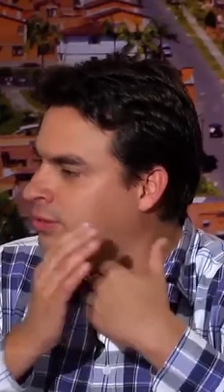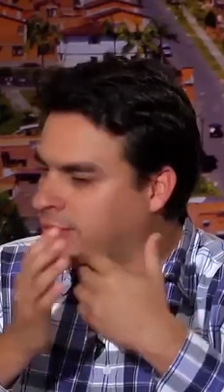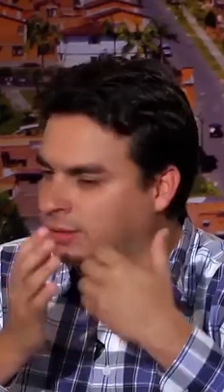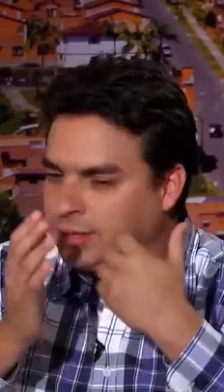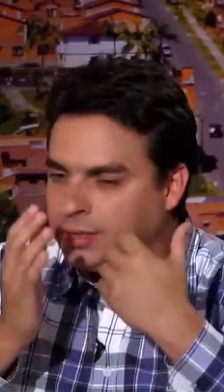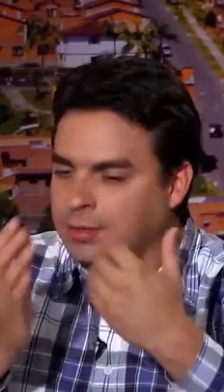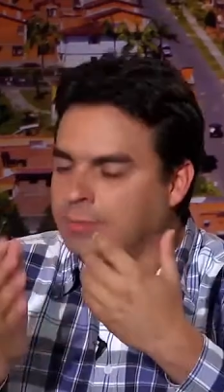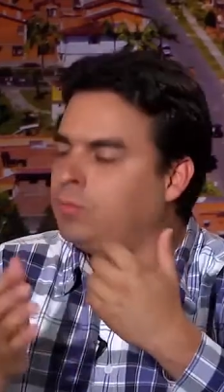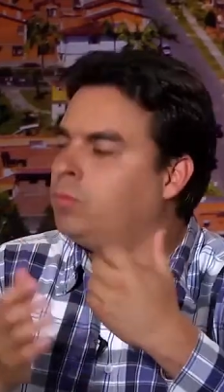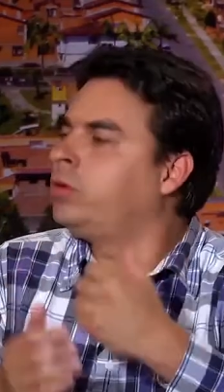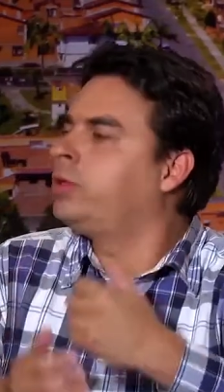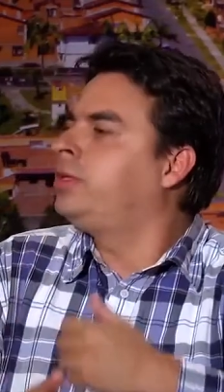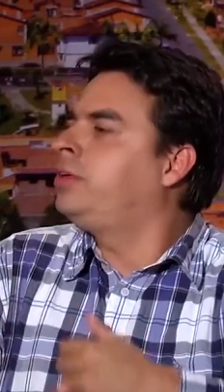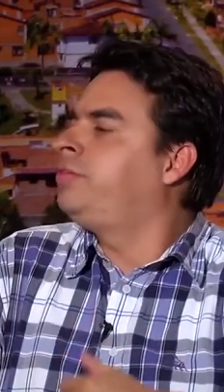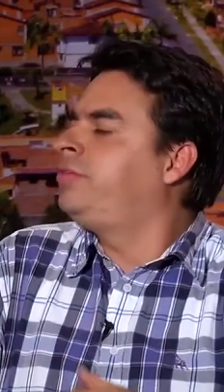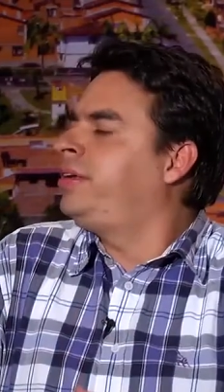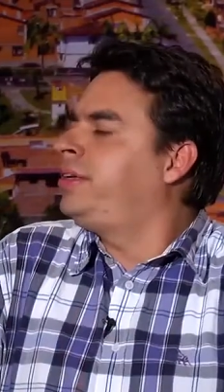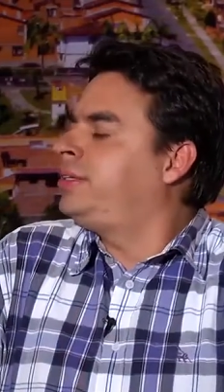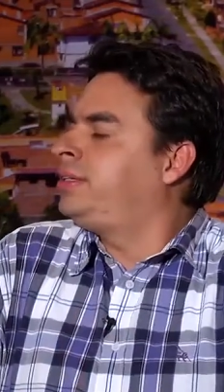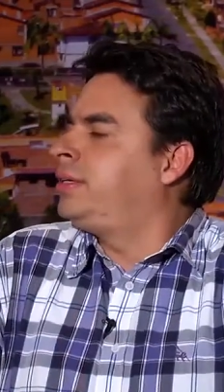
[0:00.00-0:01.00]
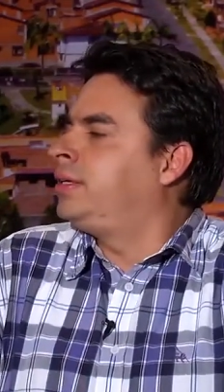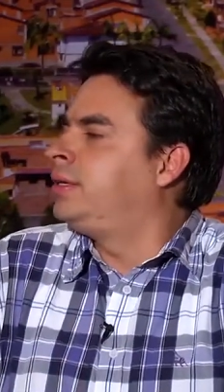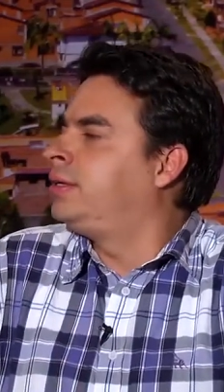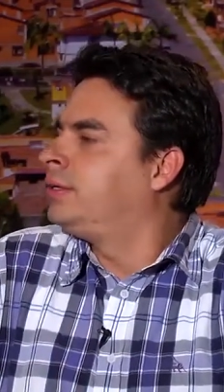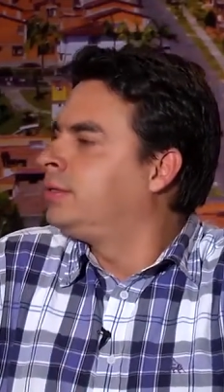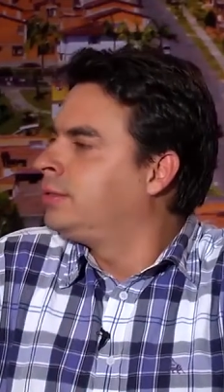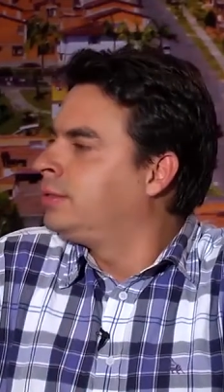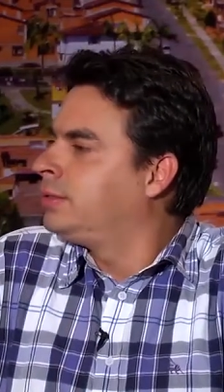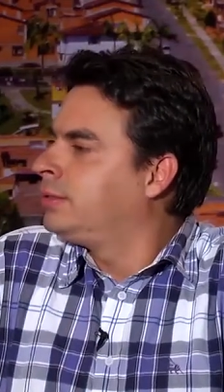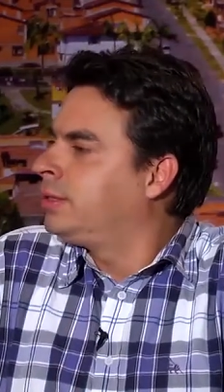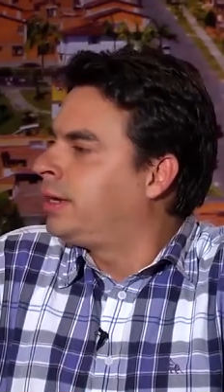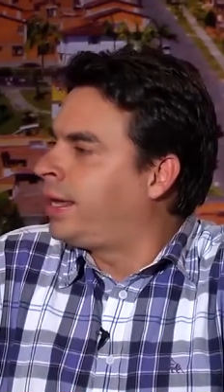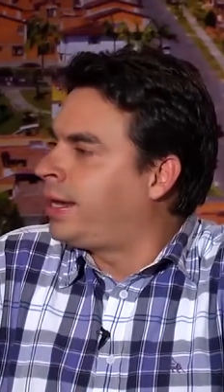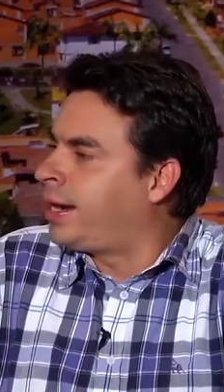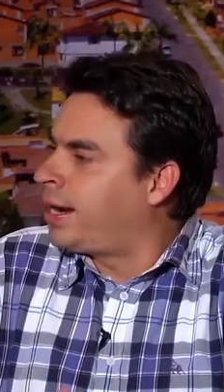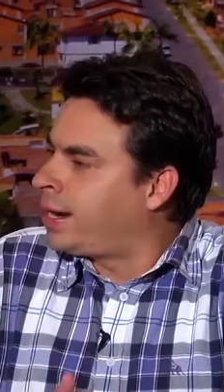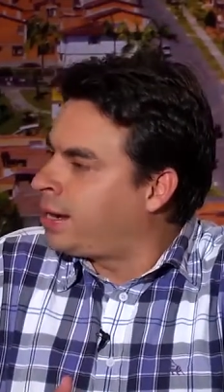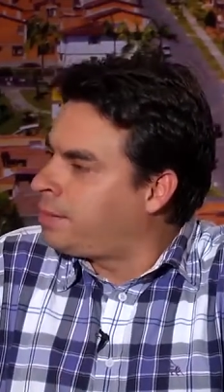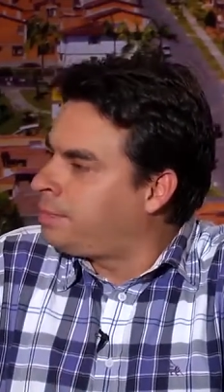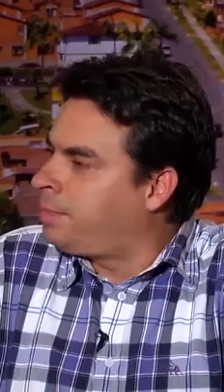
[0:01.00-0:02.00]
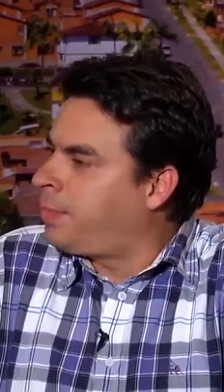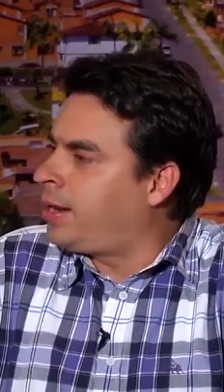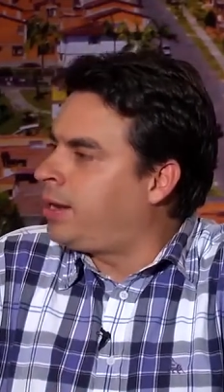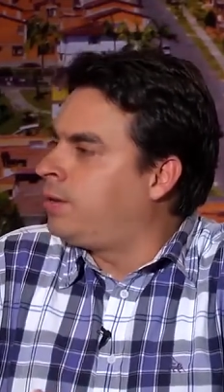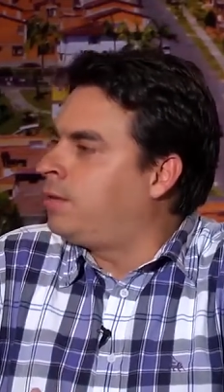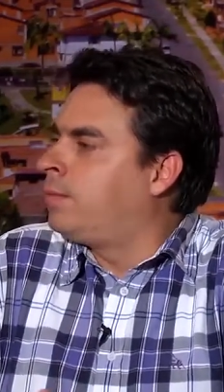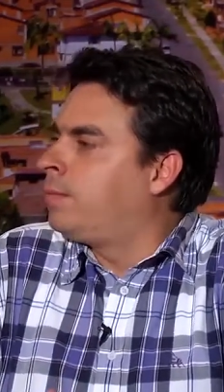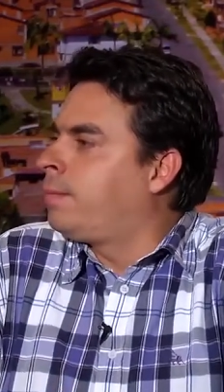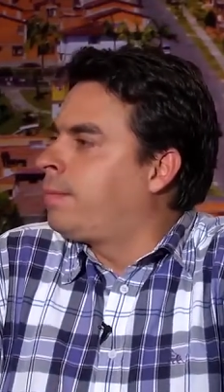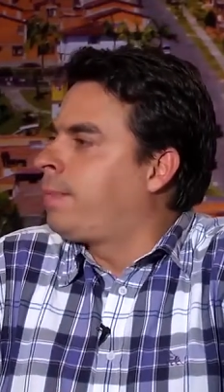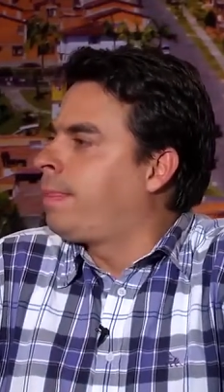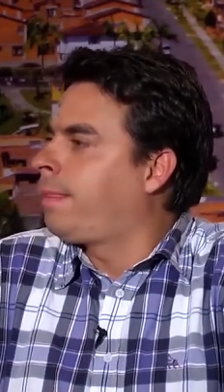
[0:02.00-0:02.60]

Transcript: es muy difícil generar empleo.